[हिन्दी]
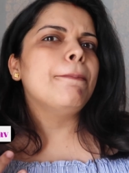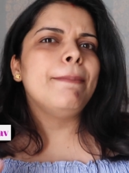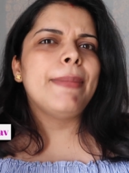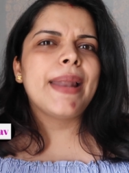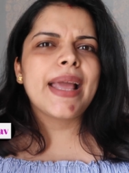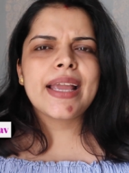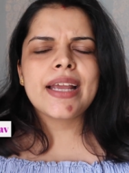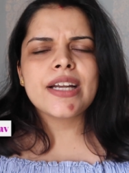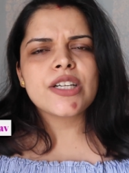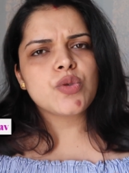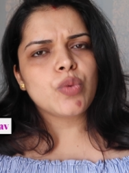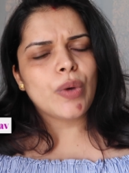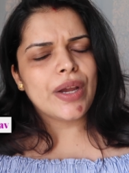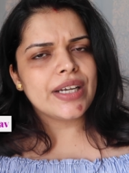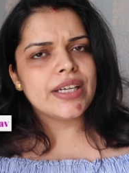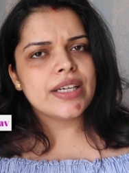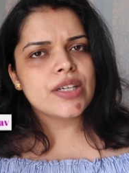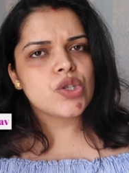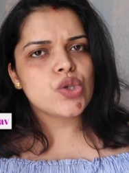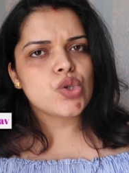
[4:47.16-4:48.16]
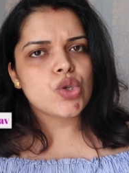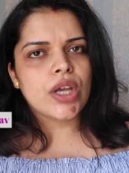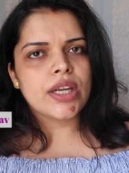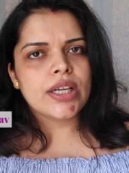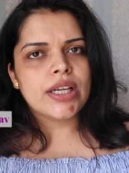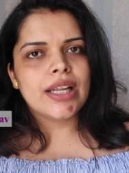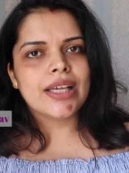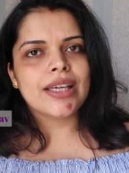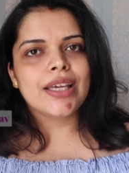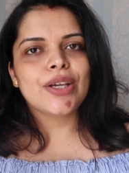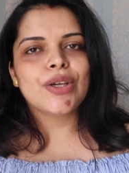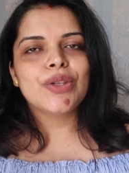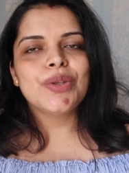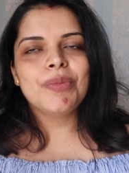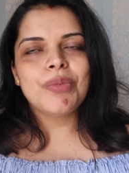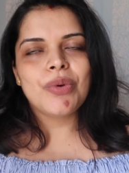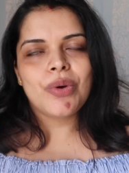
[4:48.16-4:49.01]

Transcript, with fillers: ब्लैक हेड्स वाइट हेड्स जाने लगेंगे तो